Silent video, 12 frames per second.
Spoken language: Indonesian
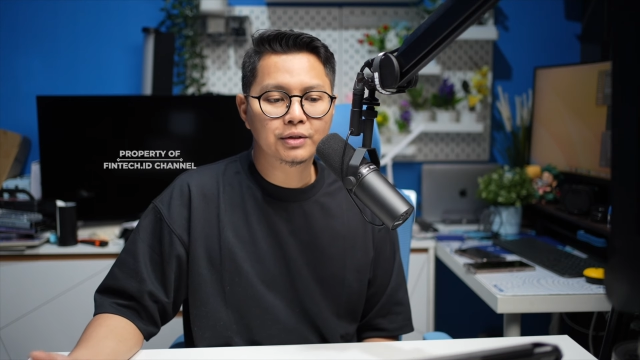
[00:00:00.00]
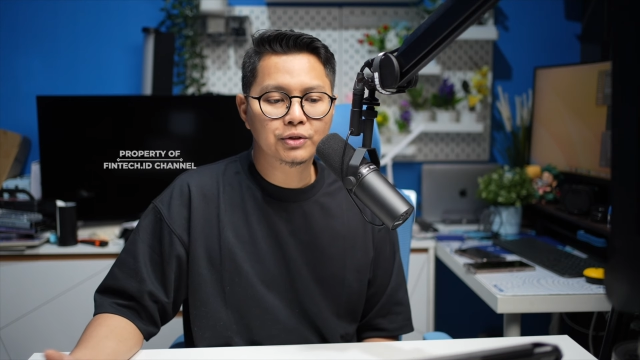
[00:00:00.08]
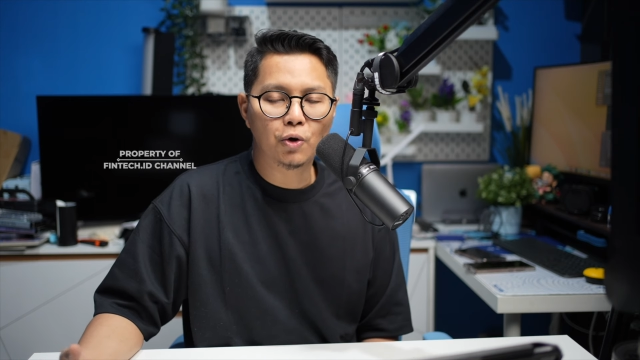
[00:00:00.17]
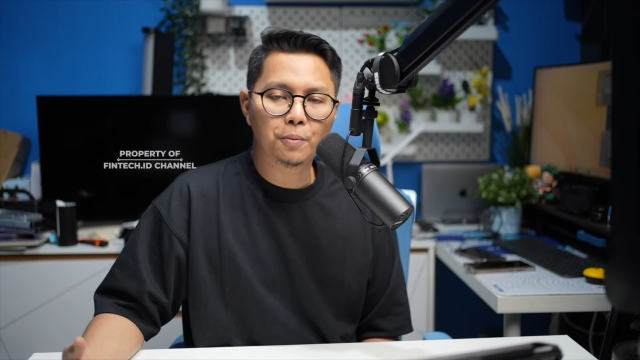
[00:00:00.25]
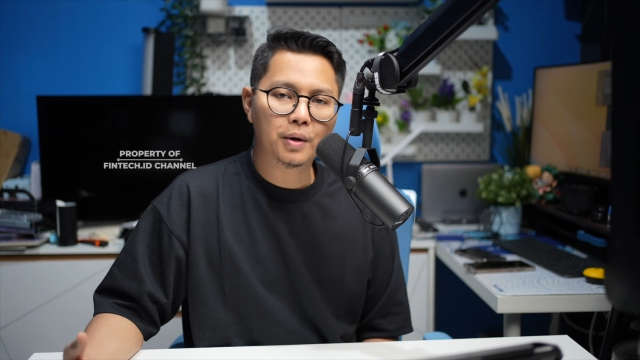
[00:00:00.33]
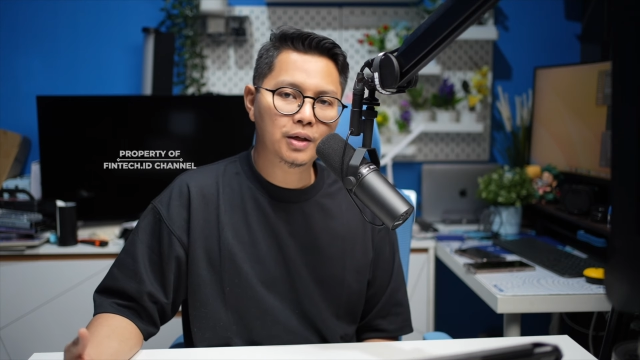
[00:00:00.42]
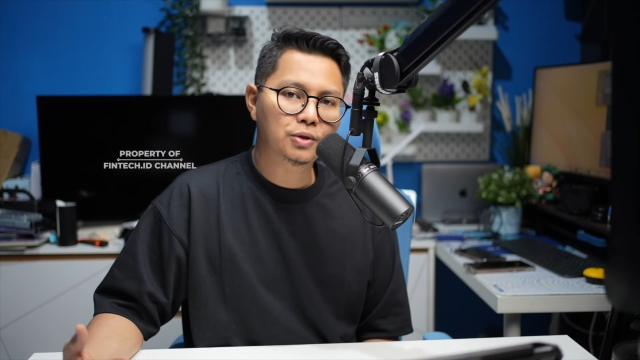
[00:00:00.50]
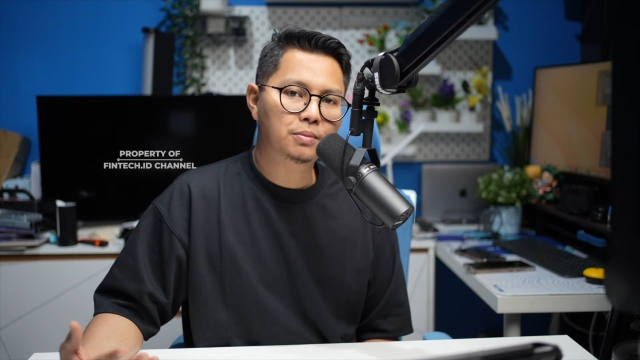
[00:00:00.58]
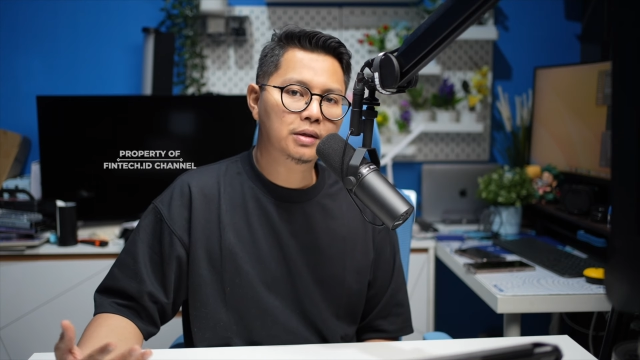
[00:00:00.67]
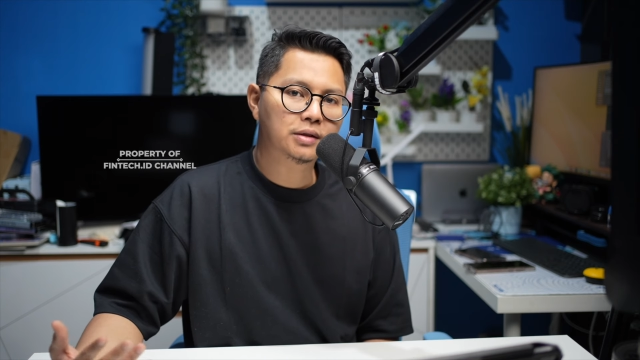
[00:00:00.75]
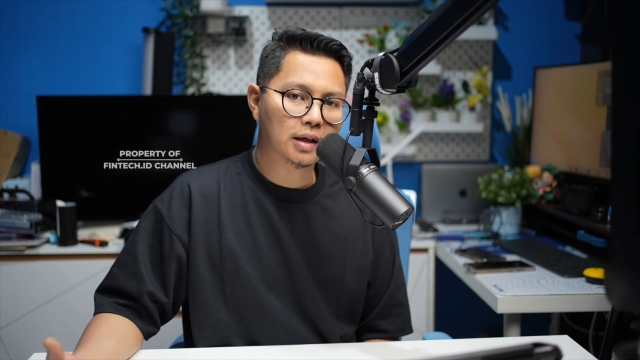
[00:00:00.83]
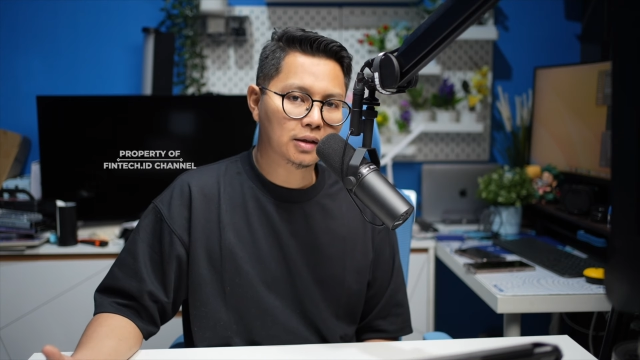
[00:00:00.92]
Jawabannya
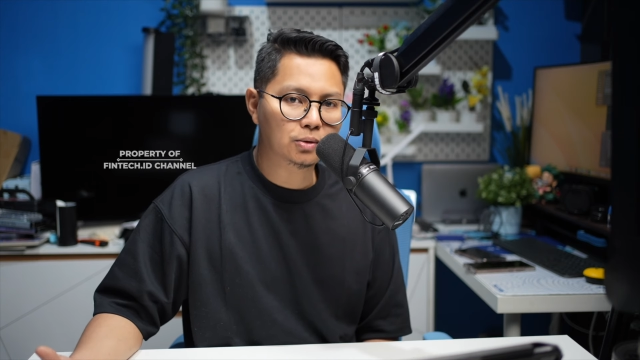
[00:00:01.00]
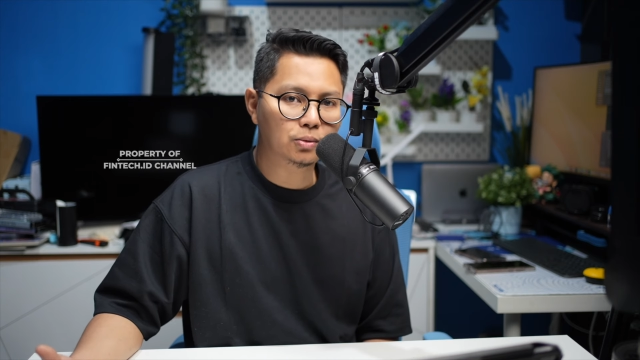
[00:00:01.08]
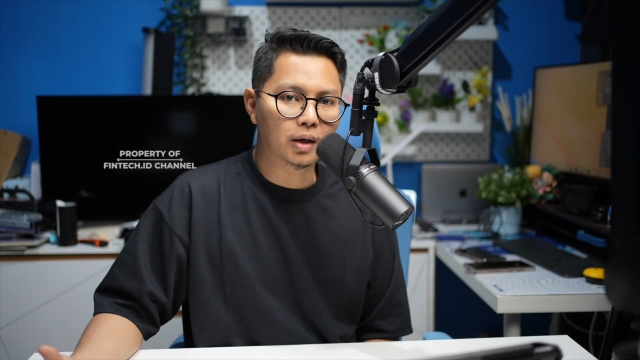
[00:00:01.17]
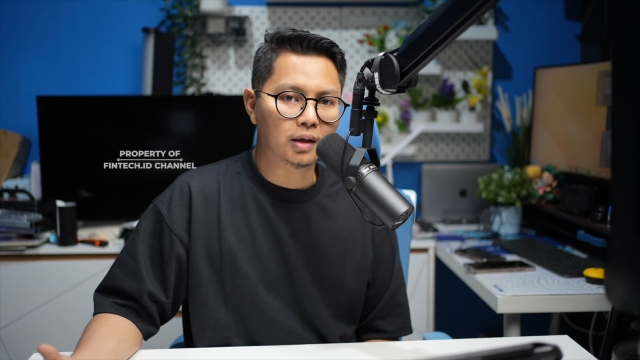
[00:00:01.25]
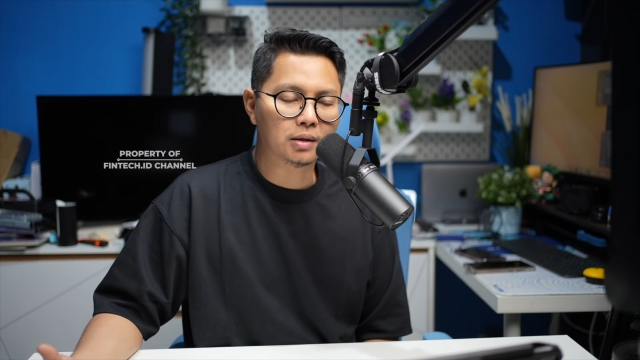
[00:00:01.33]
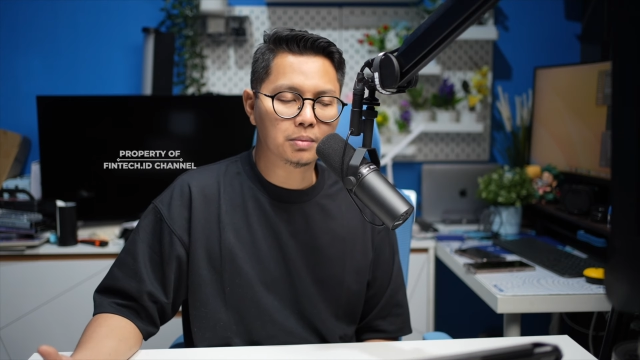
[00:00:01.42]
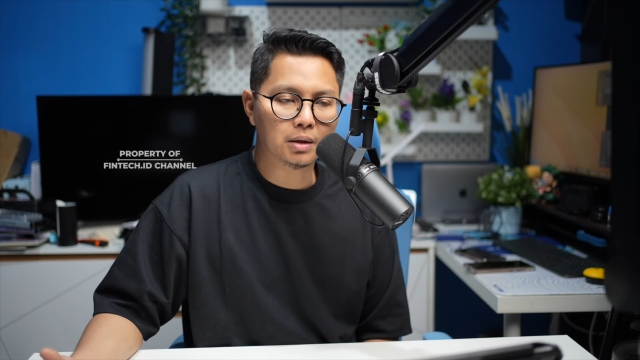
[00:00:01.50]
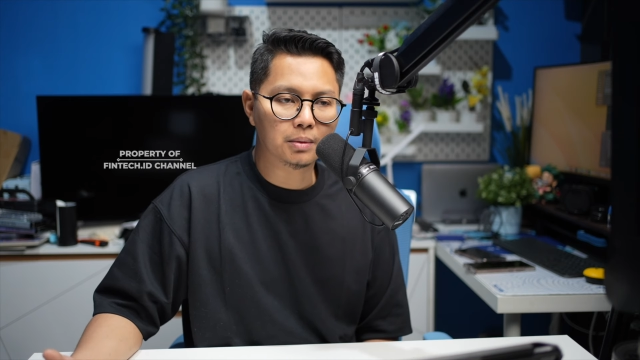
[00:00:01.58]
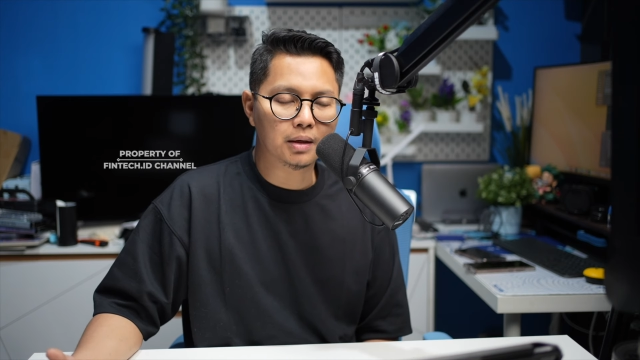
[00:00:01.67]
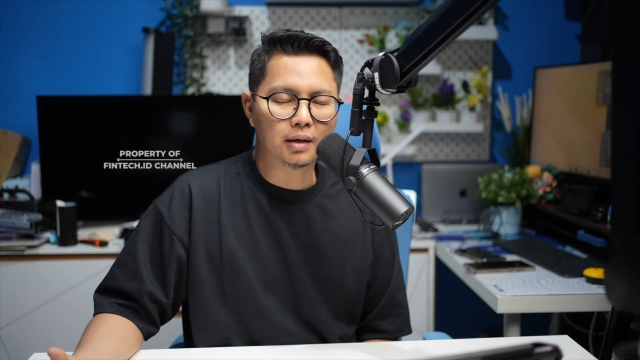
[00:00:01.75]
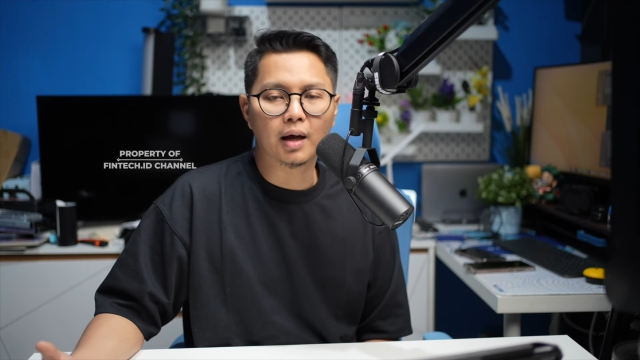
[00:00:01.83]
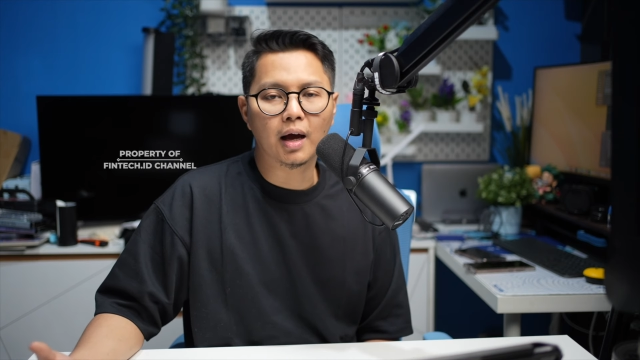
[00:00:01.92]
cuma satu ya
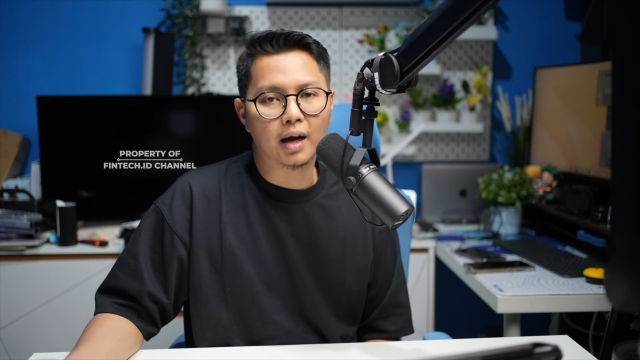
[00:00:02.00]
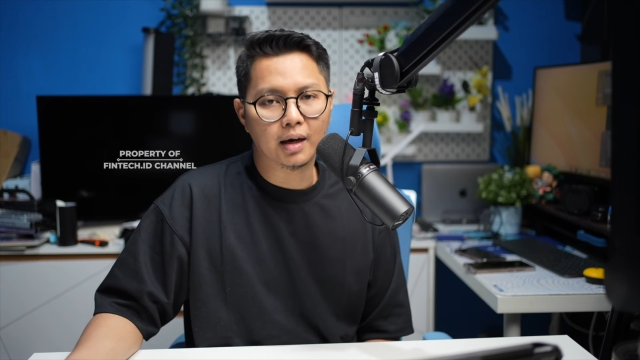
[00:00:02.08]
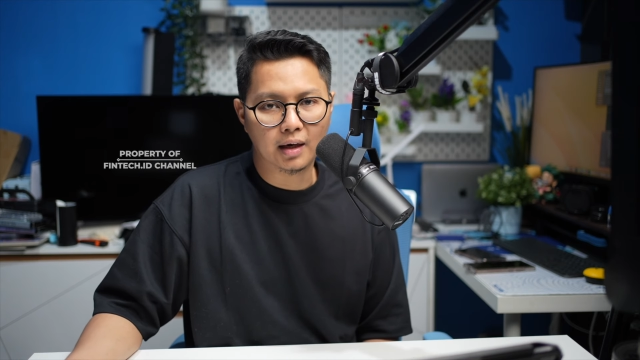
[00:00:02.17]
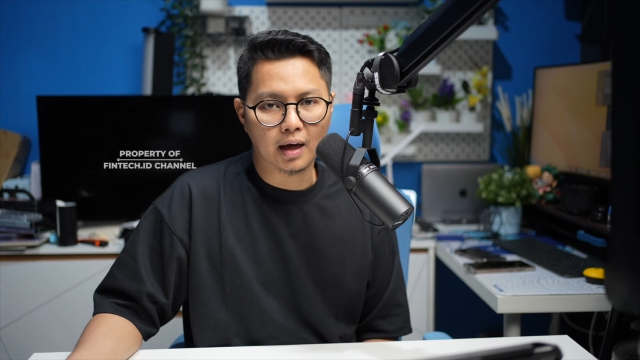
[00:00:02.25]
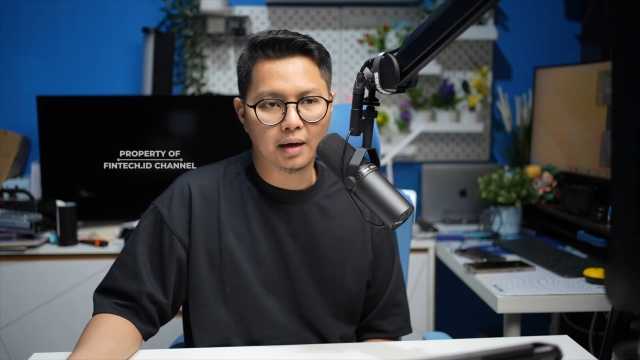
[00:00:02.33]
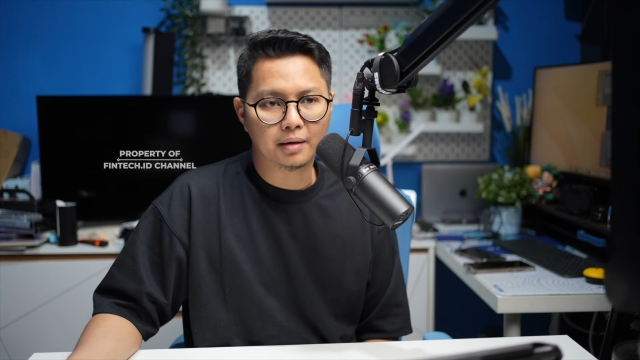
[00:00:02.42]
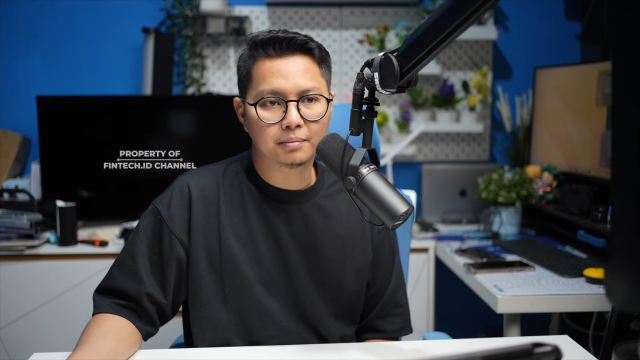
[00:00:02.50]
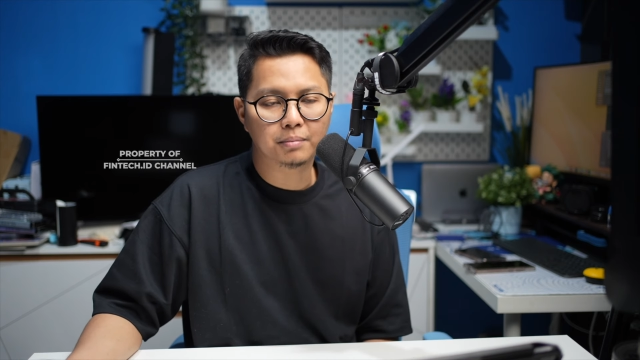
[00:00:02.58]
teman-teman, nggak ada.